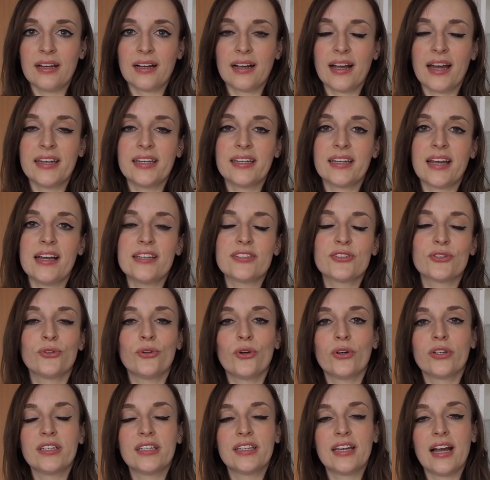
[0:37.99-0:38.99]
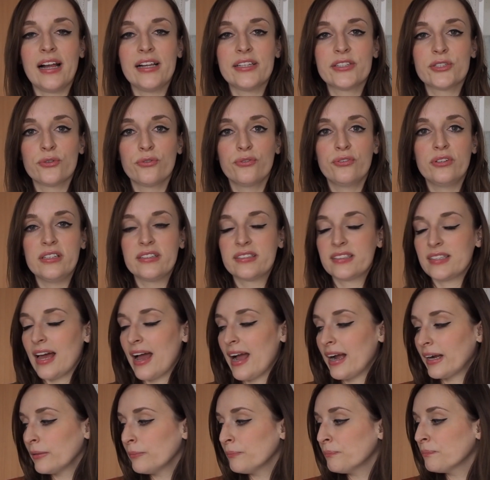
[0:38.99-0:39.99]
Da kann ich also noch nicht allzu viel
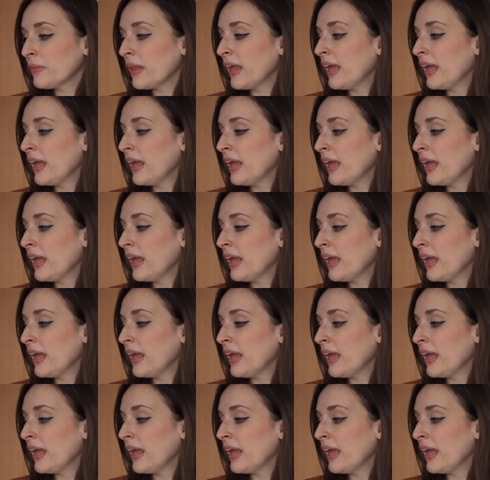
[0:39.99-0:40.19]
sagen.